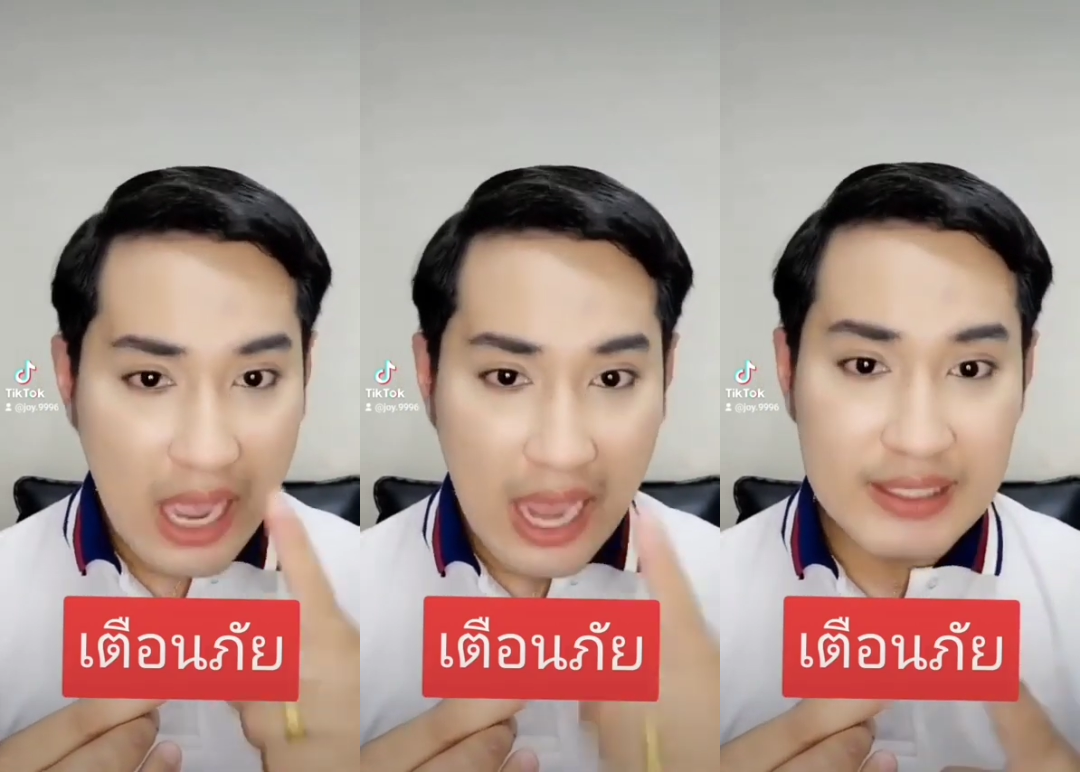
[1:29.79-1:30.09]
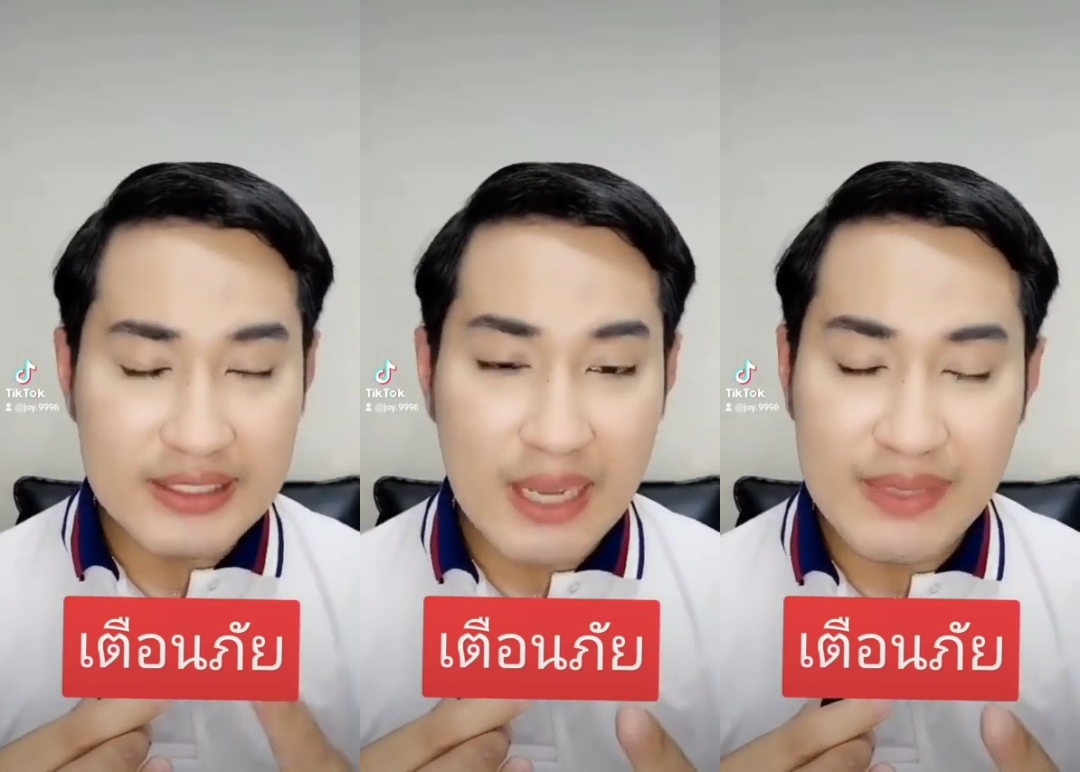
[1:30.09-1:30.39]
อัน
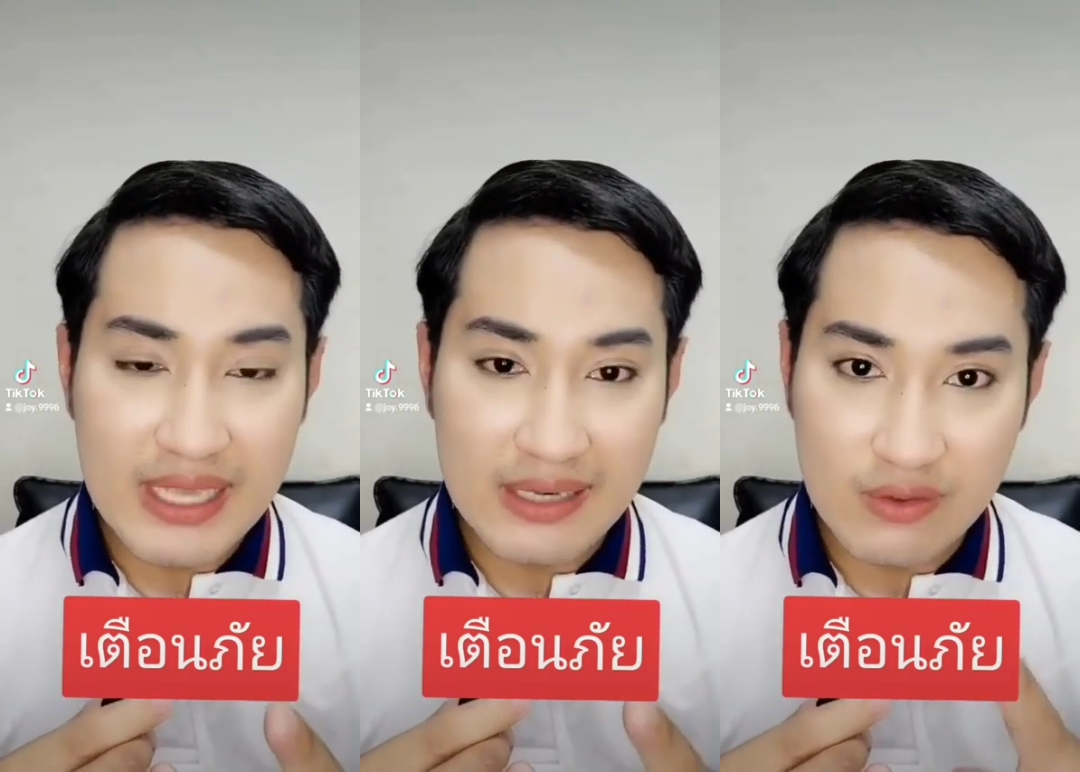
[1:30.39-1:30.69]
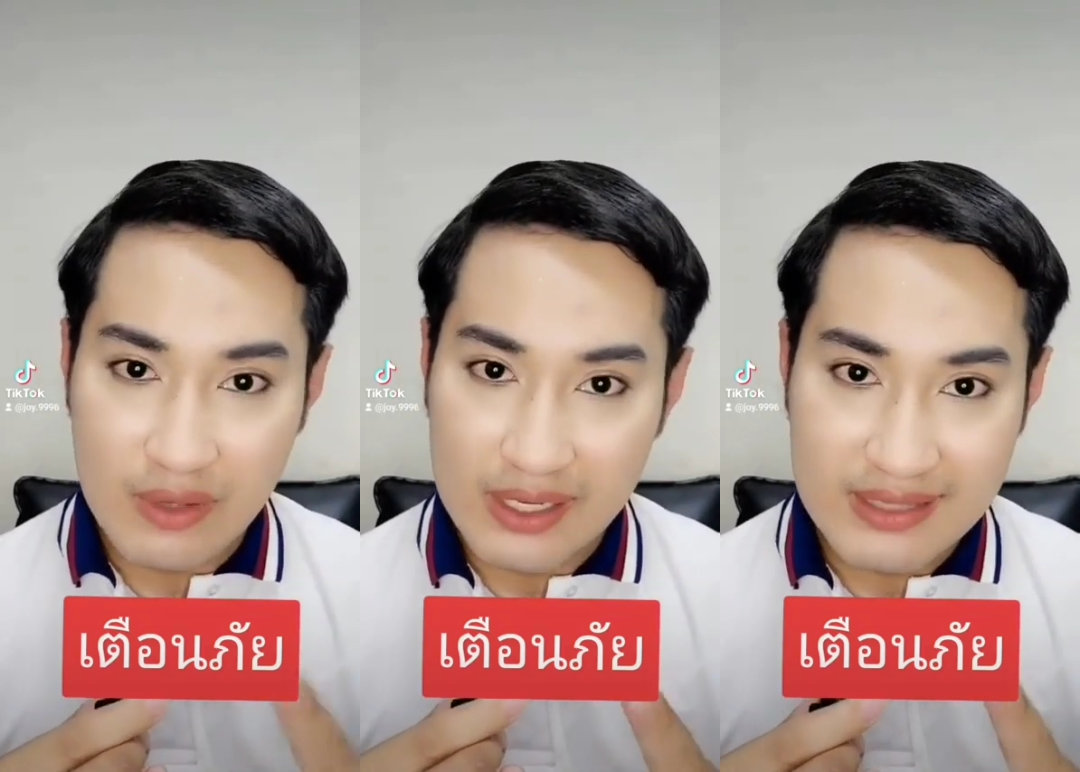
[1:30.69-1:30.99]
นี้ถ้ามีการ
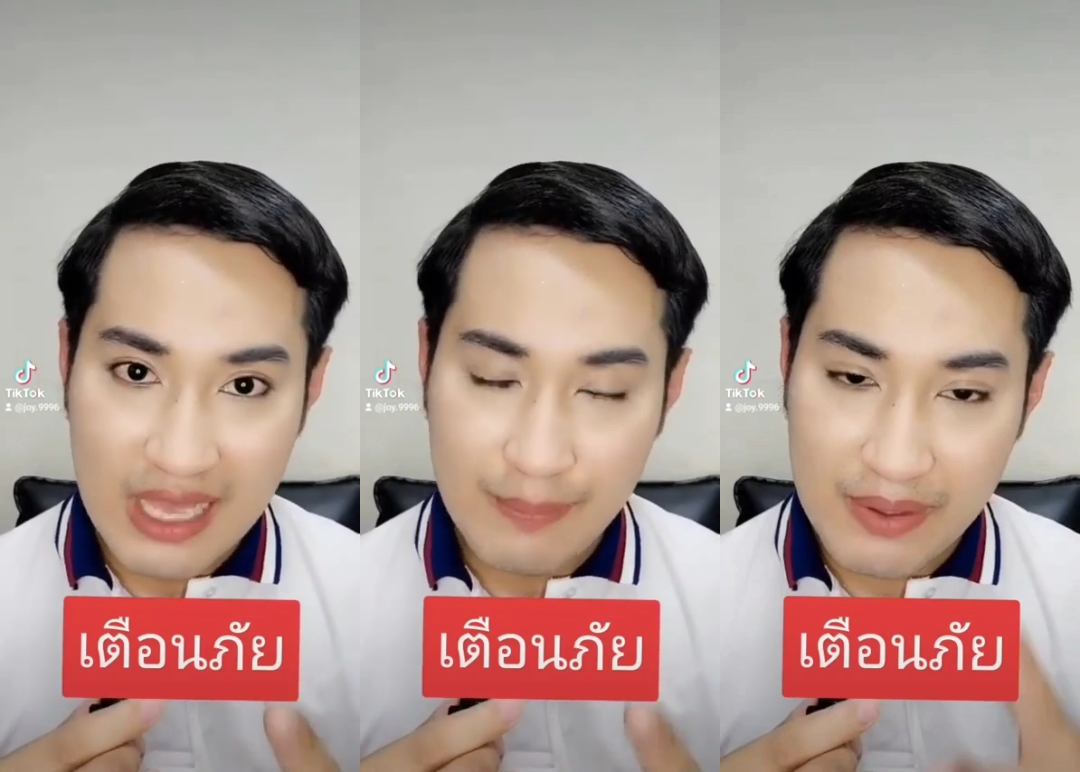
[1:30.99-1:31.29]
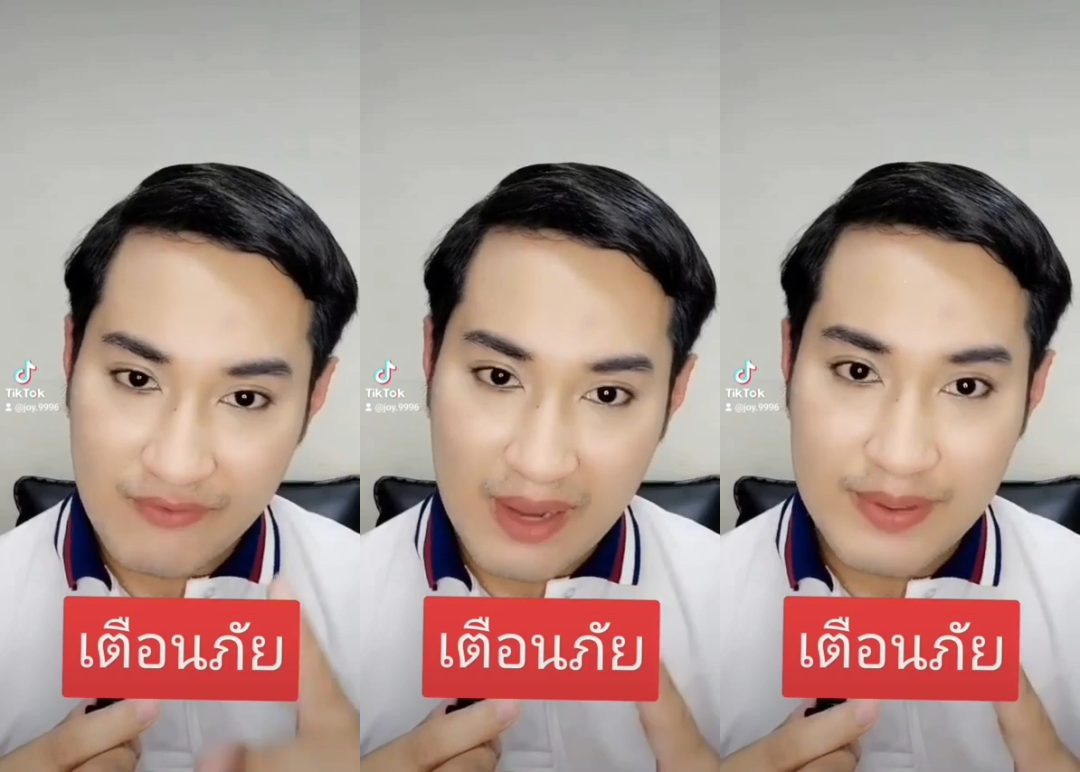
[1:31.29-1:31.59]
ส่งเอกสาร
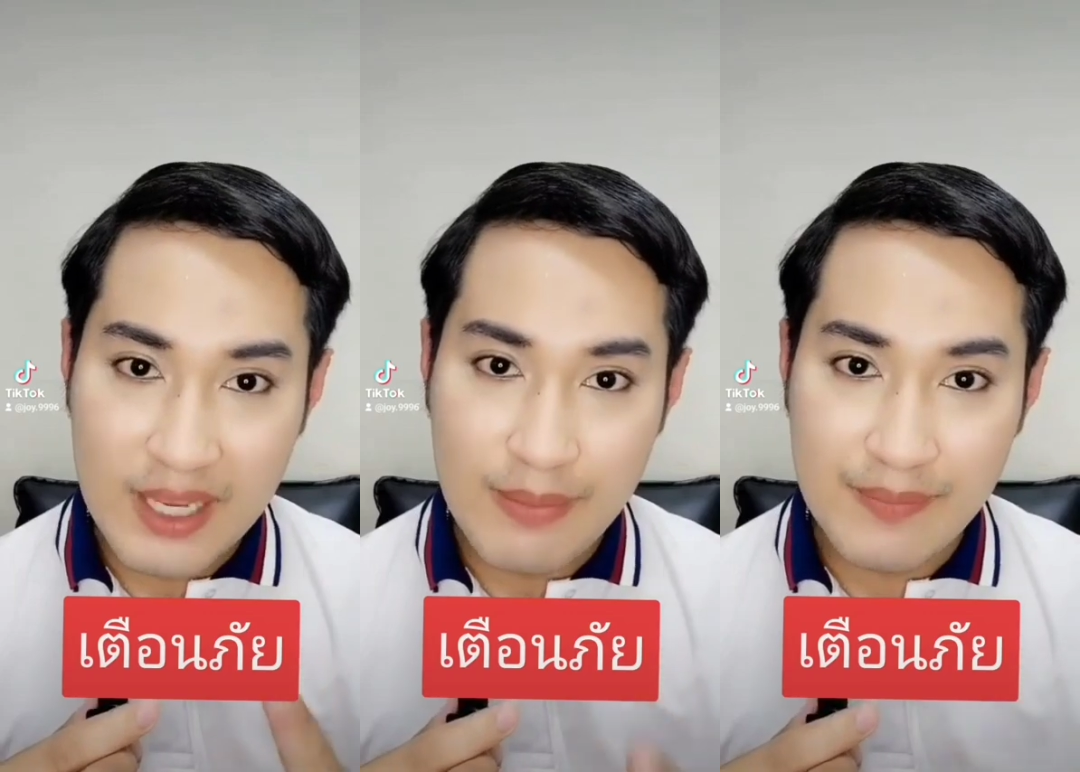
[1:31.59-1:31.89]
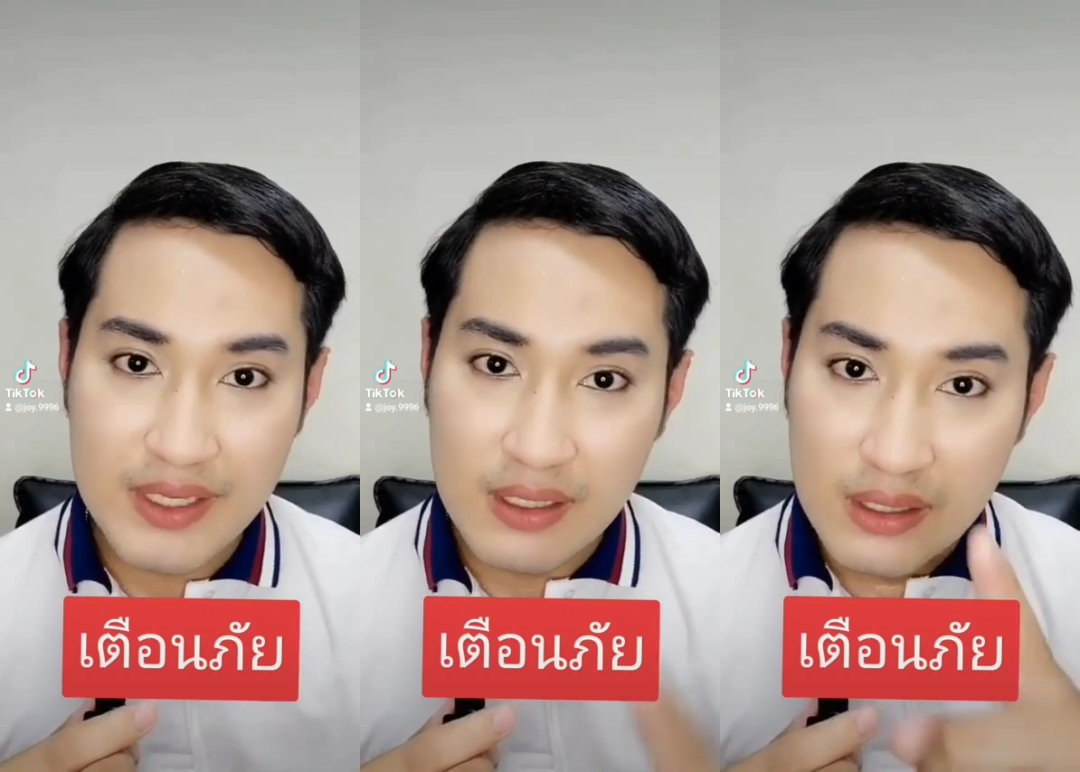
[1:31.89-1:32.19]
เป็นไฟล์ PDF แบ
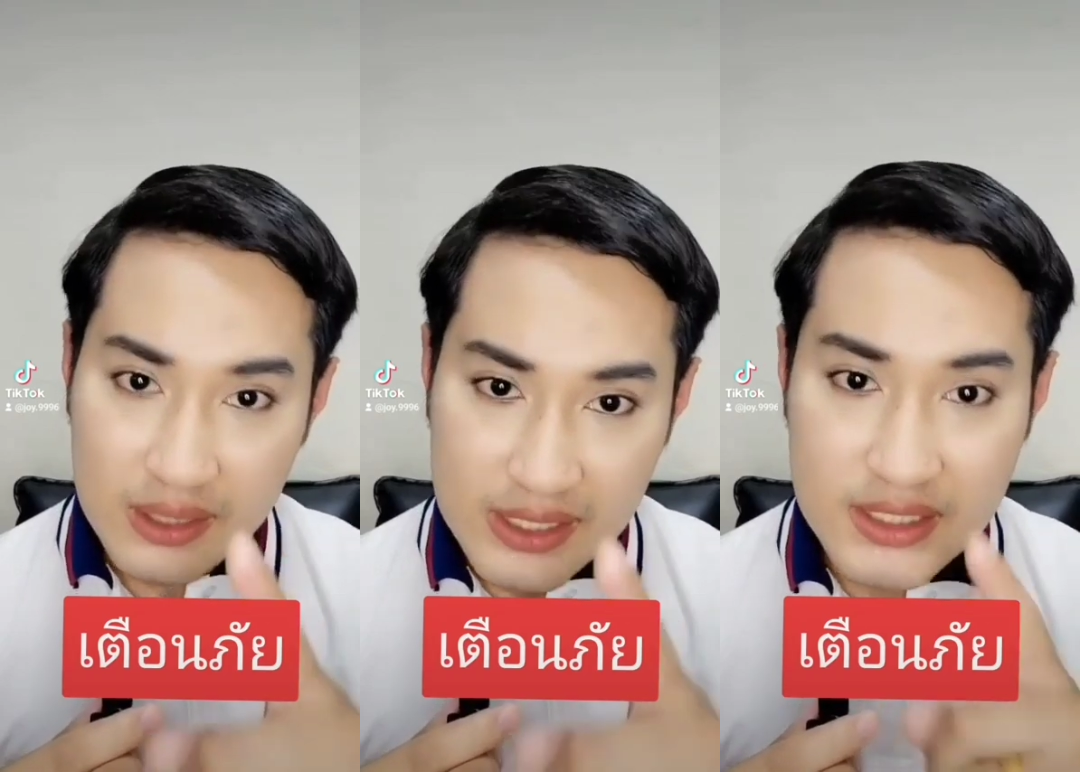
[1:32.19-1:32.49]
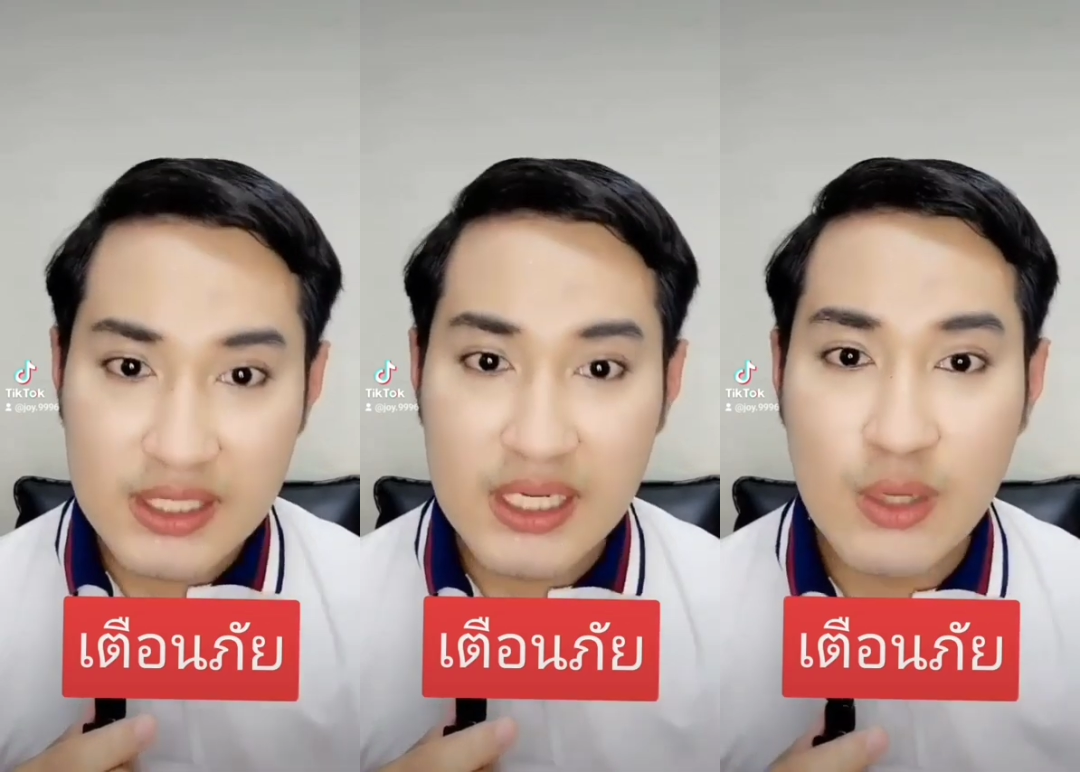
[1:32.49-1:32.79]
บนี้ ให้
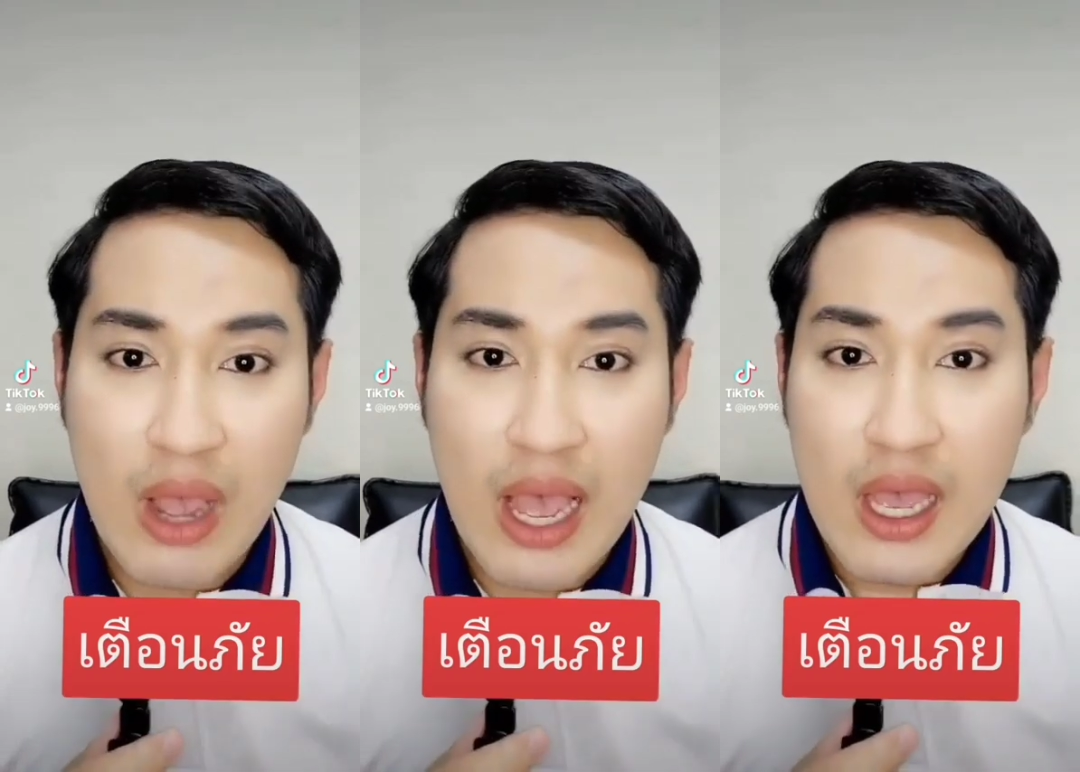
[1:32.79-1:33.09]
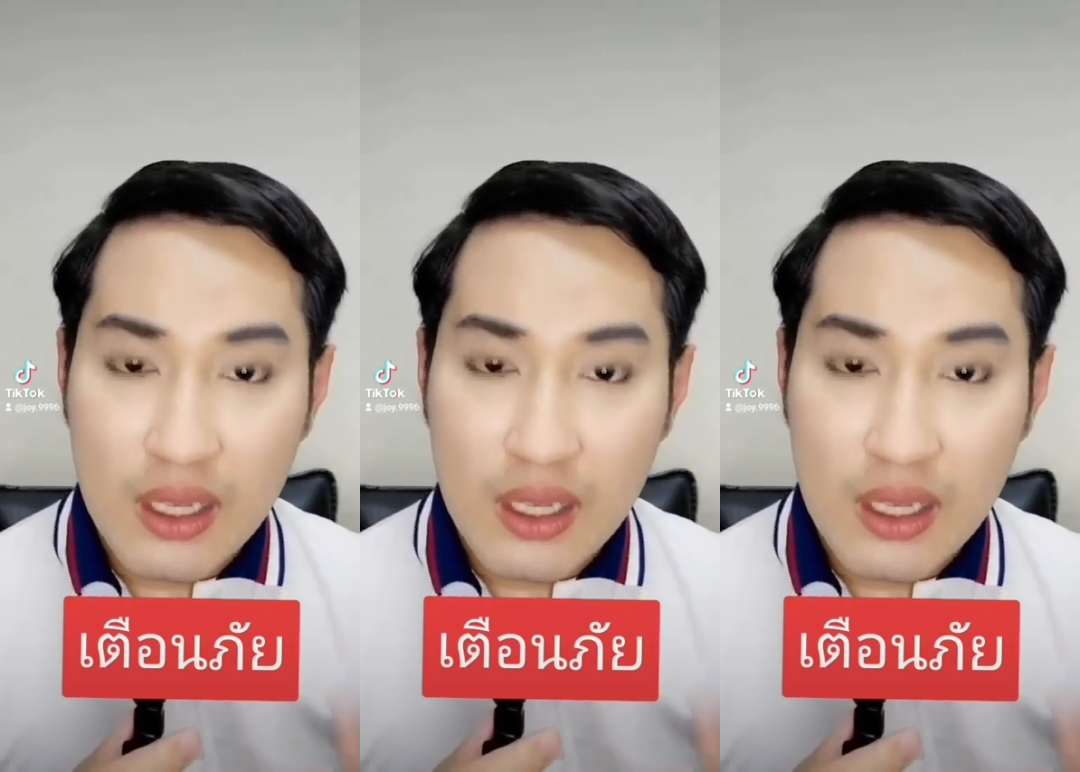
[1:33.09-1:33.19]
เชื่อได้เลยว่า